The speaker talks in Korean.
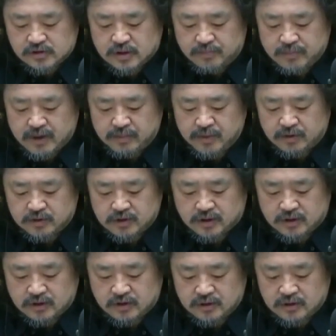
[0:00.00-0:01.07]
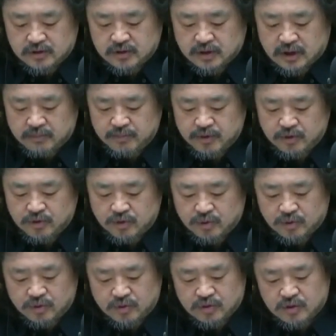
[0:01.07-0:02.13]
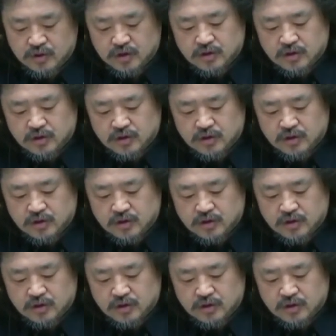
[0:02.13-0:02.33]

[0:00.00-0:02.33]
300명당 한 명꼴로